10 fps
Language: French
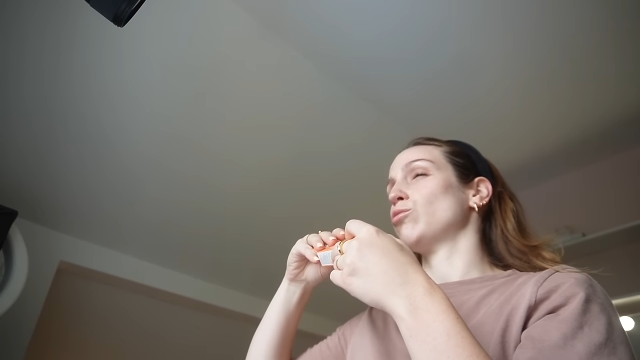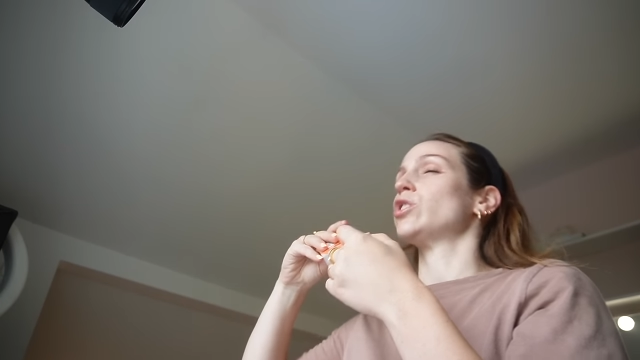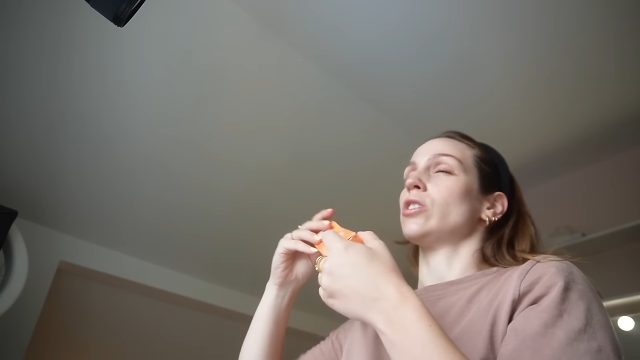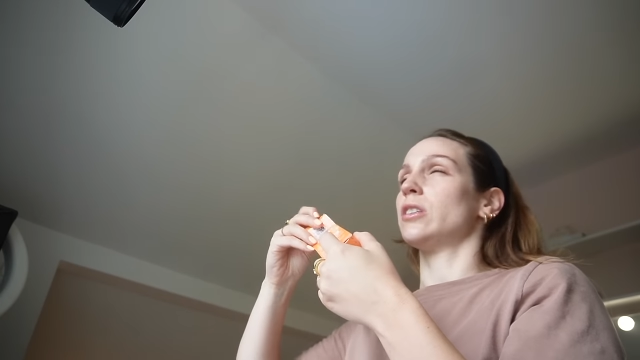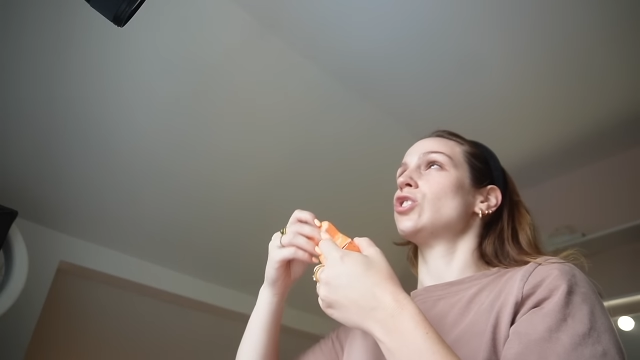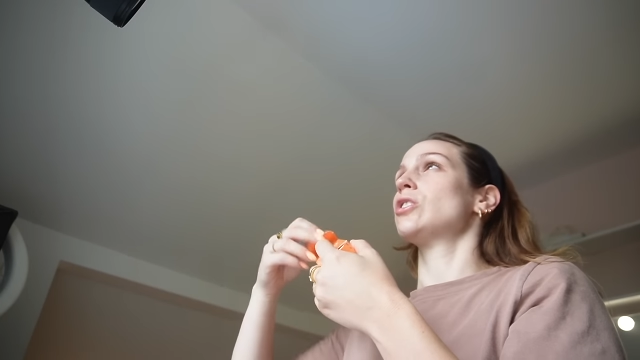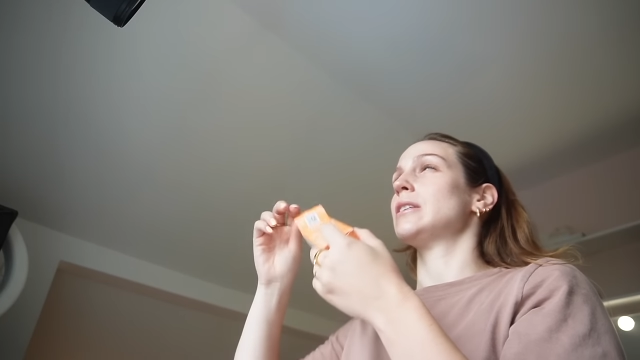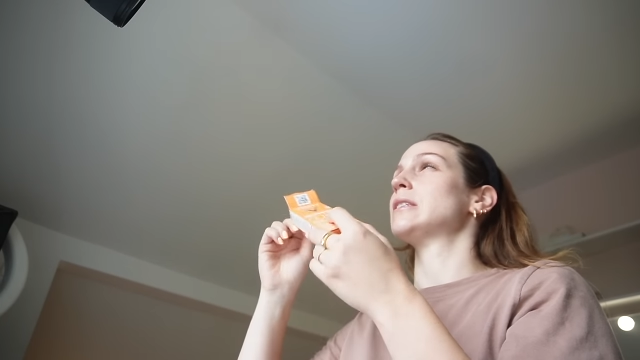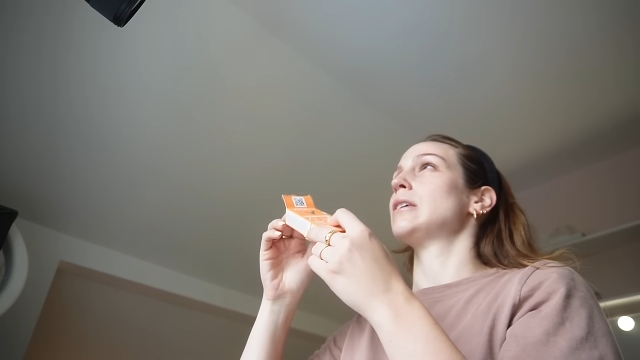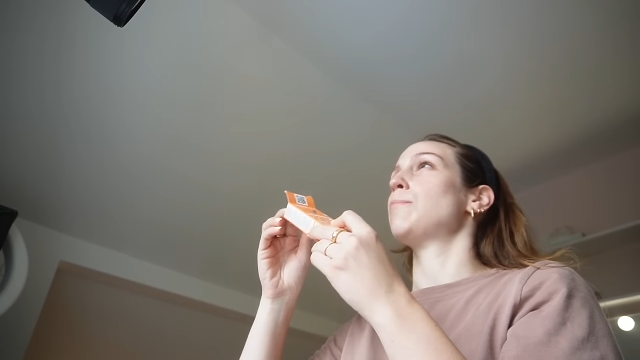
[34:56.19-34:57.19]
Oui, je l'ai déjà
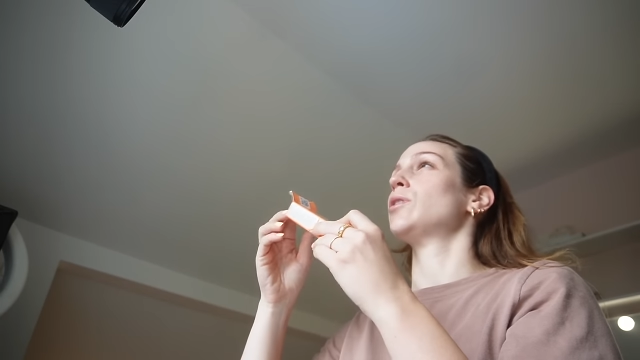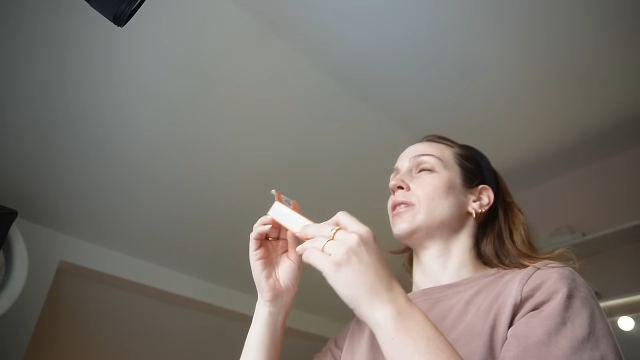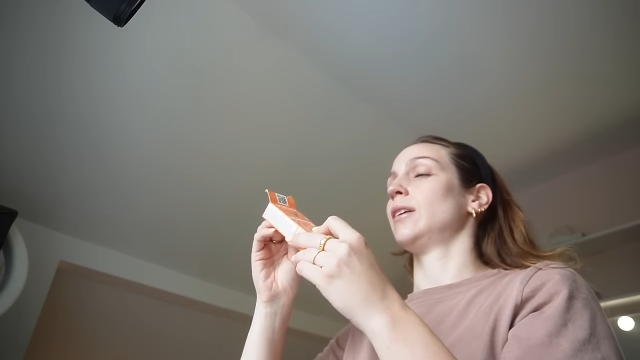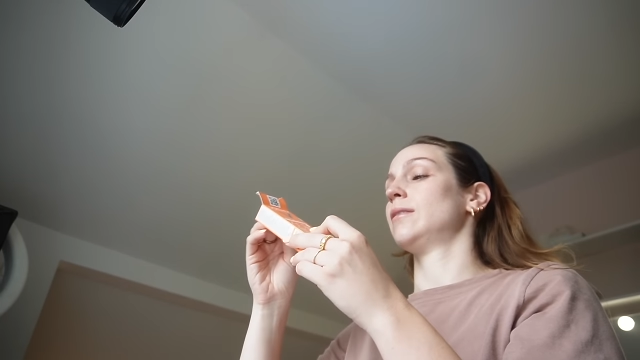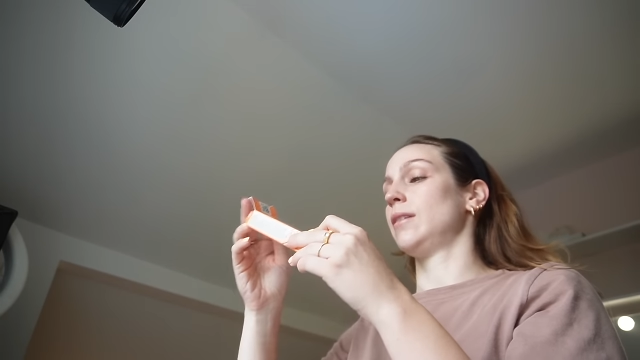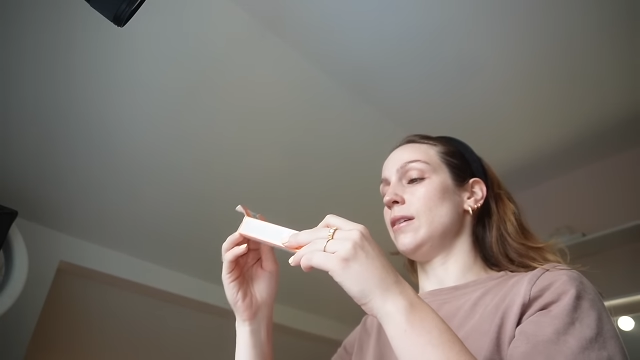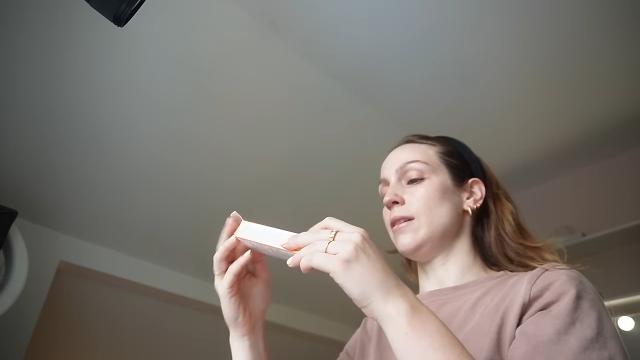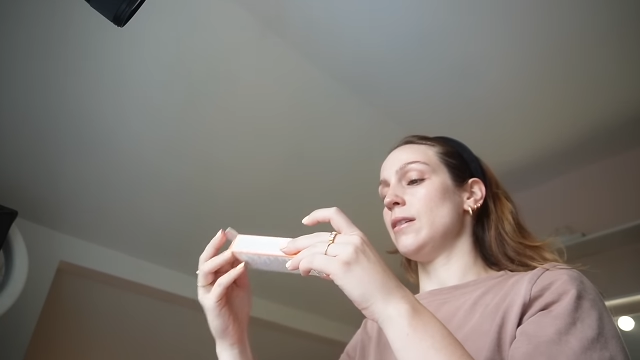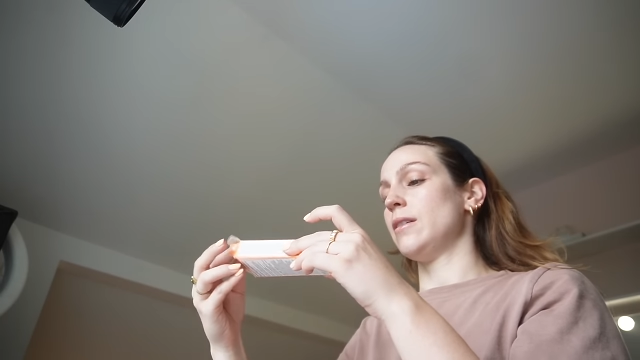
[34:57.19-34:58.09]
testée pas teintée